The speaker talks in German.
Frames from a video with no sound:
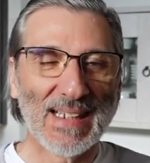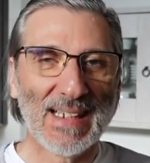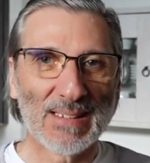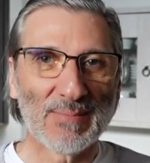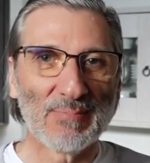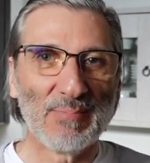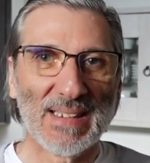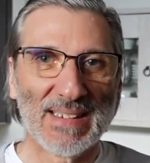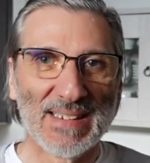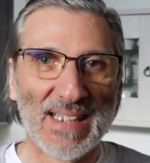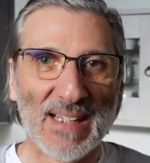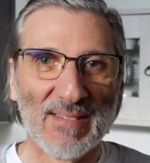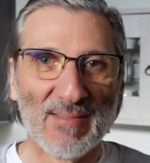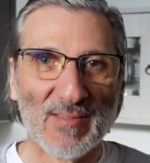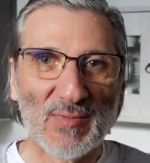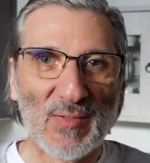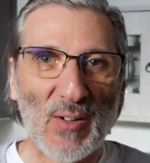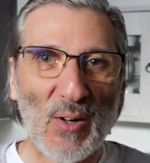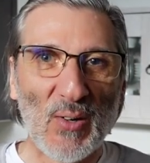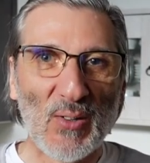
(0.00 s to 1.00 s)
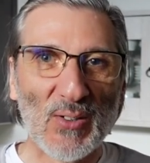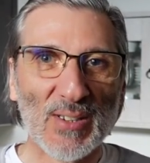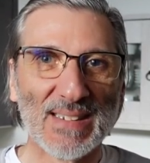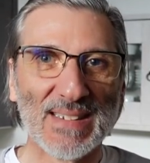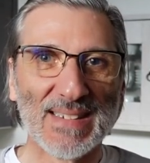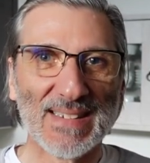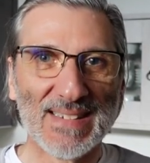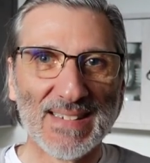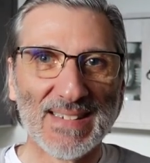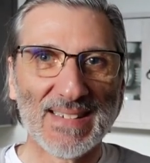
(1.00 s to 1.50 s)
hat man einen
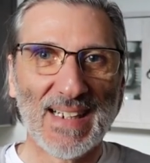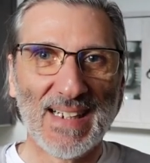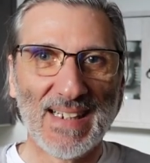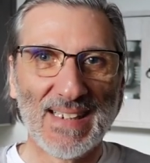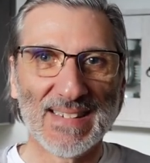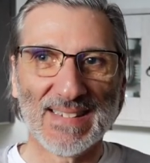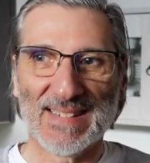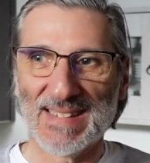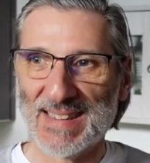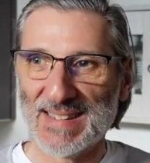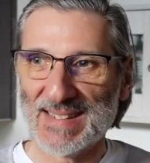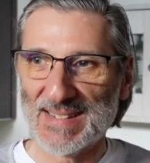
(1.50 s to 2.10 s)
fauchenden Drachen. Da